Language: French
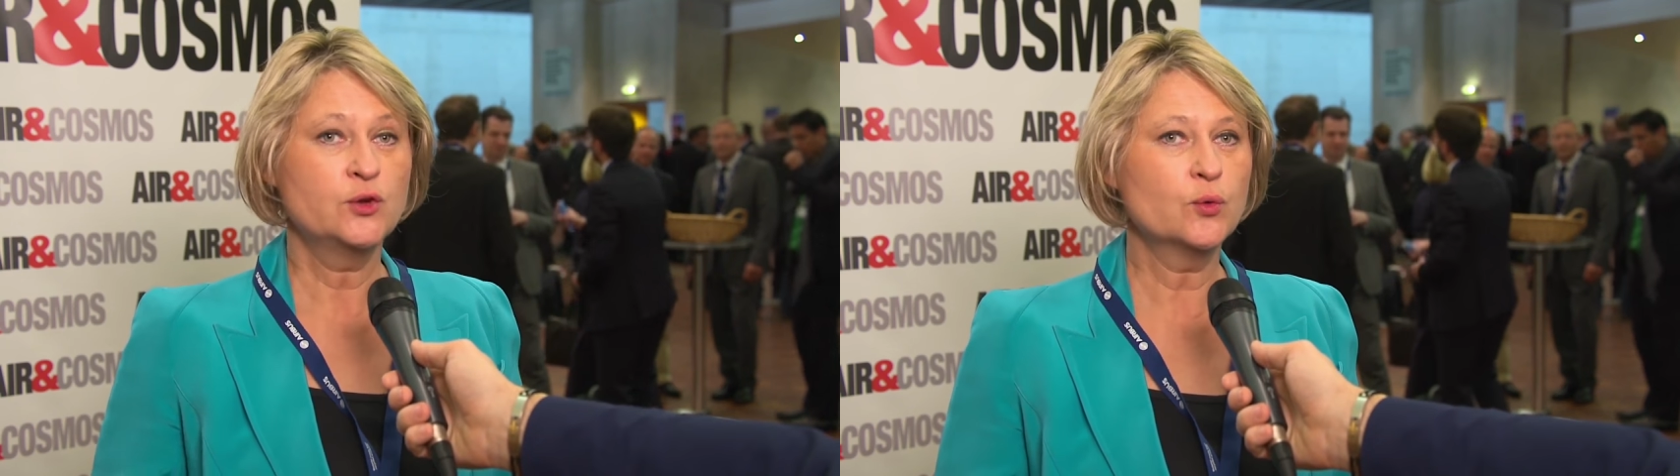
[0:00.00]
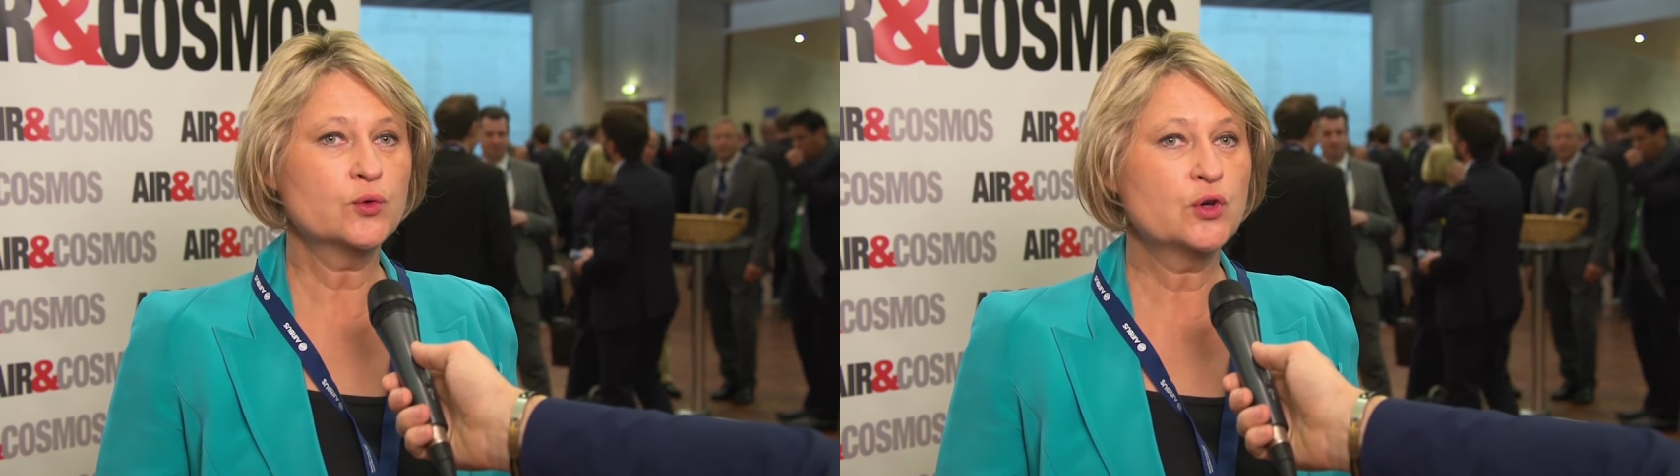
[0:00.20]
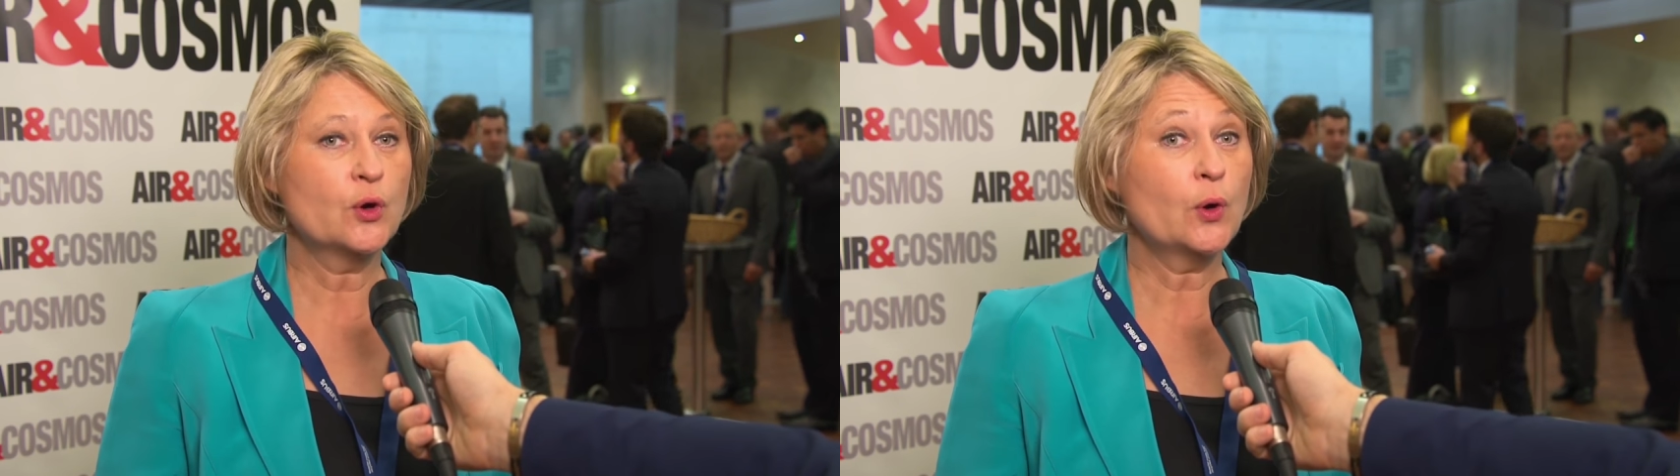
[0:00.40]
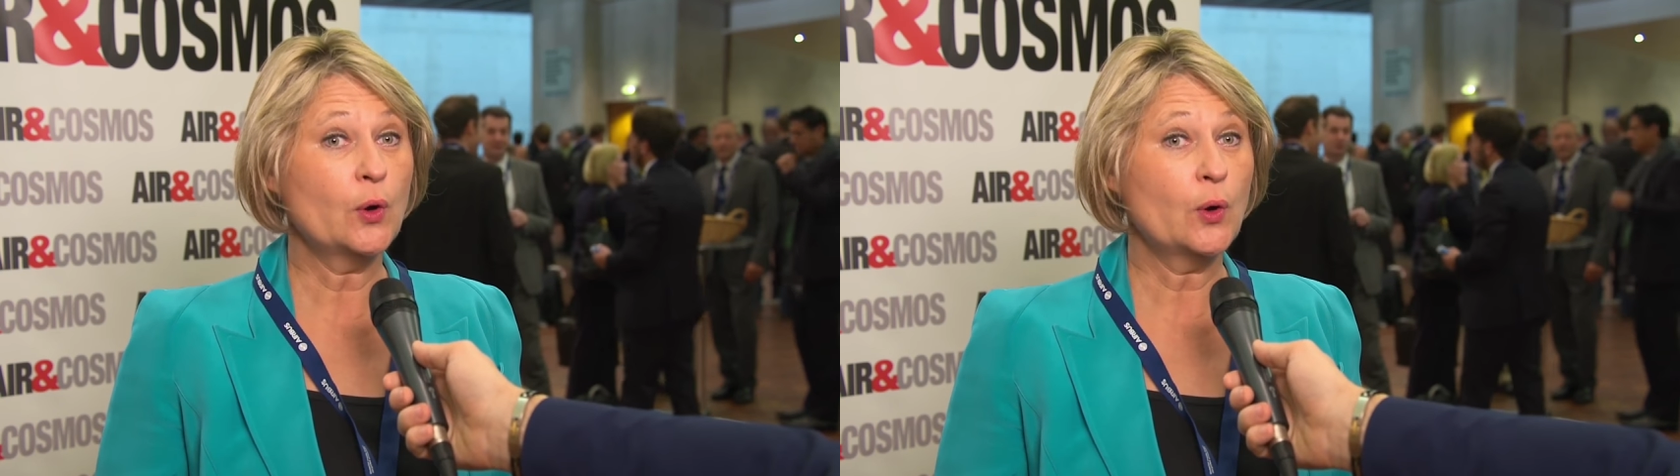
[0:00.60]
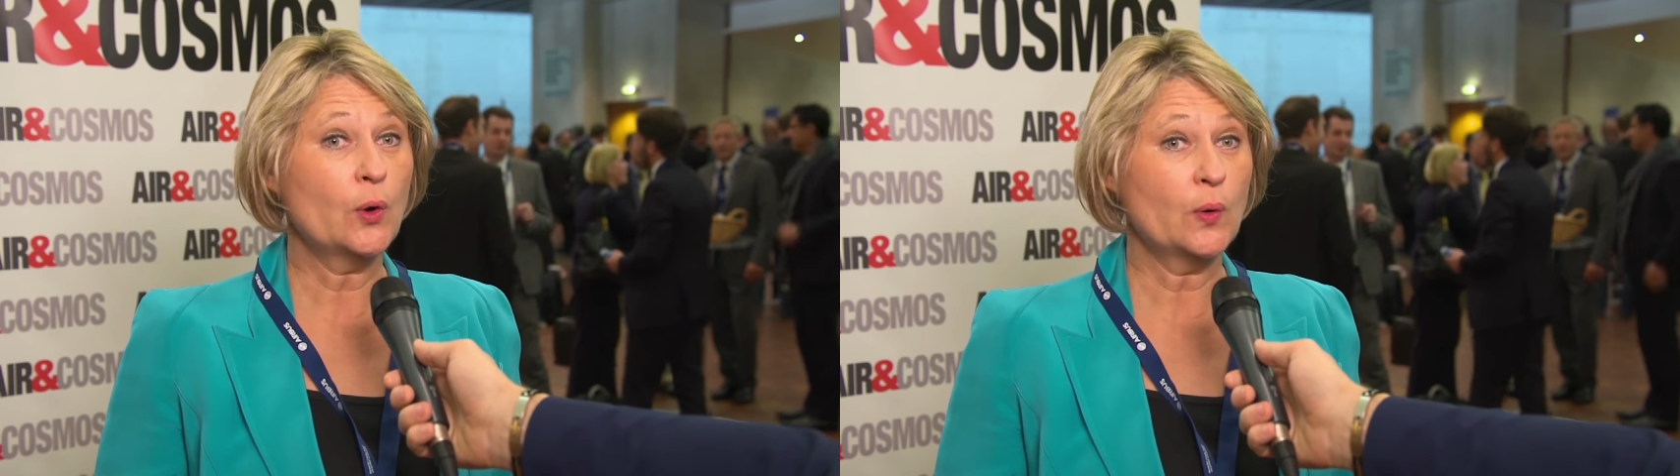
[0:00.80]
Donc
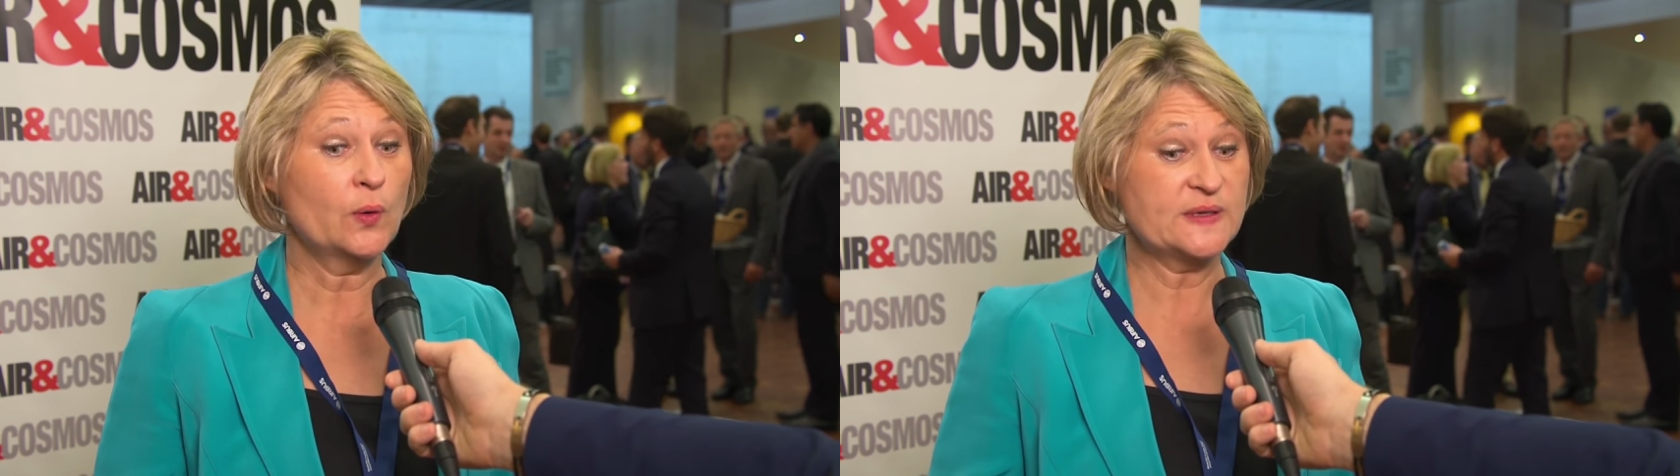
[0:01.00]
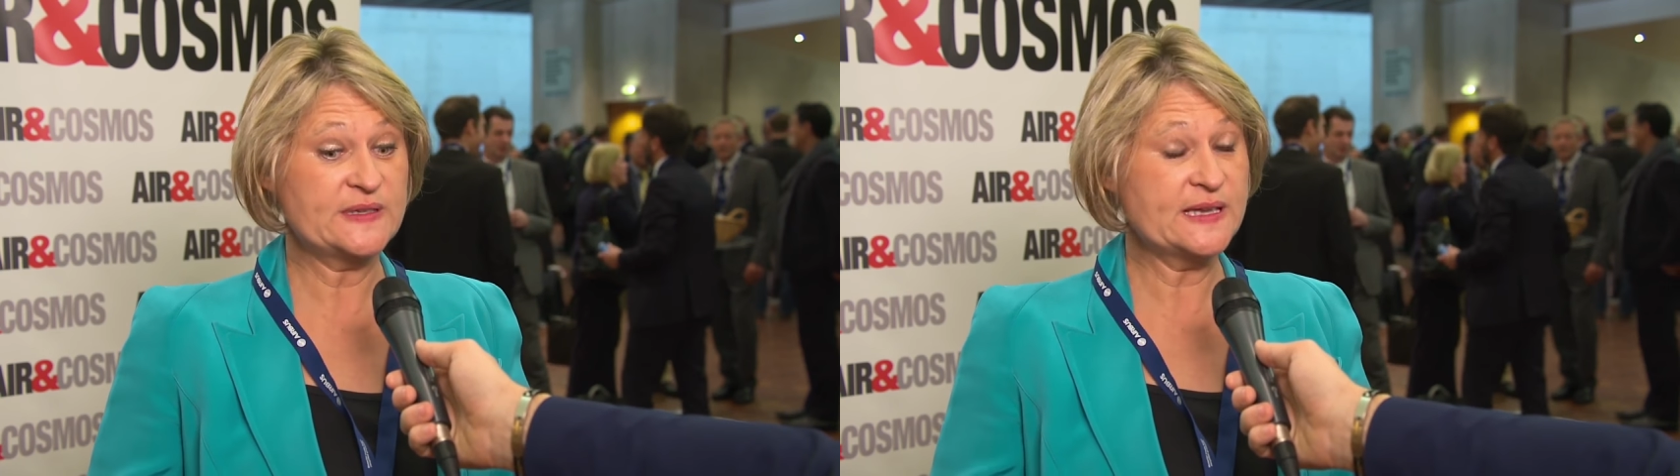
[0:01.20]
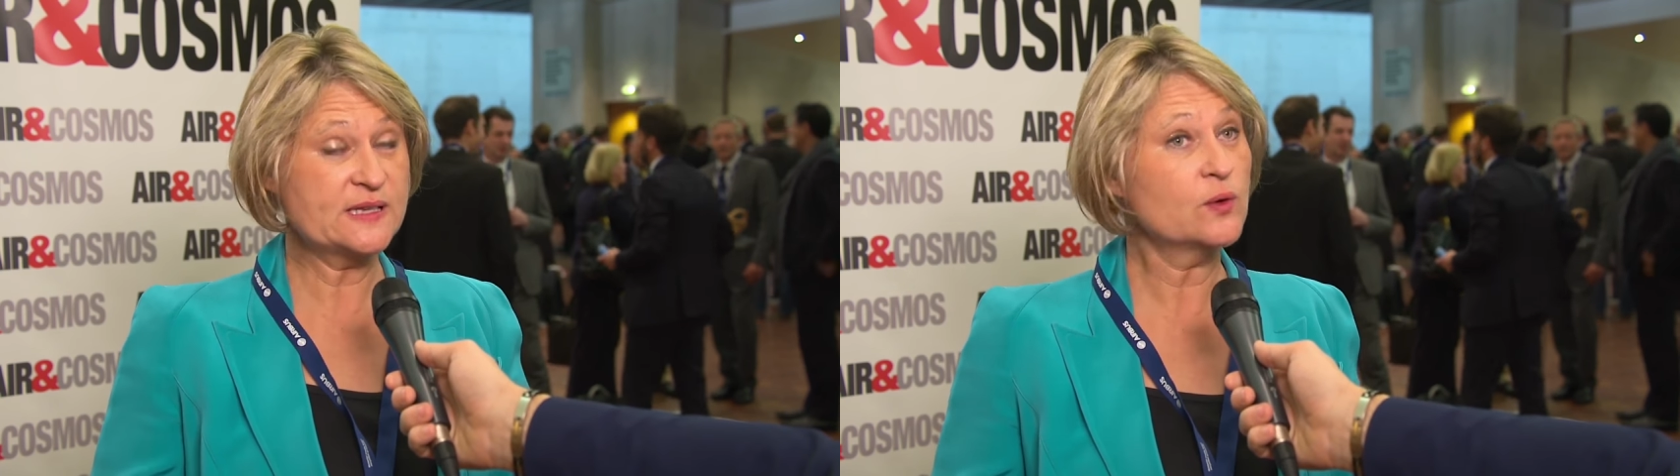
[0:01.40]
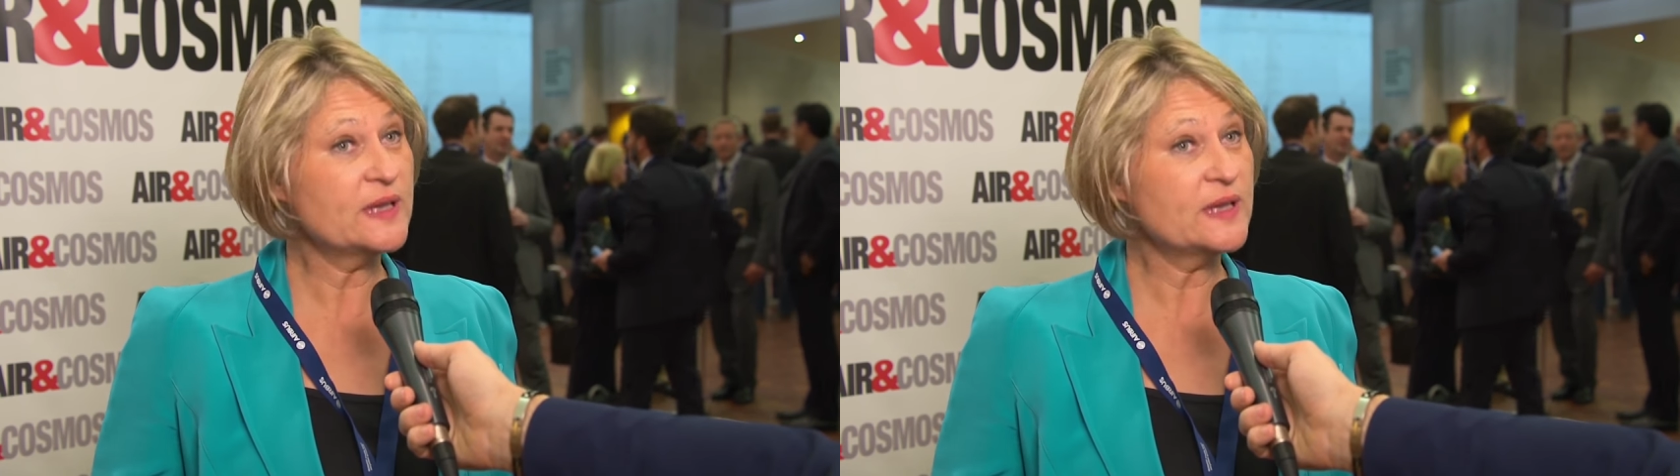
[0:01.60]
euh, c'est ce qu'on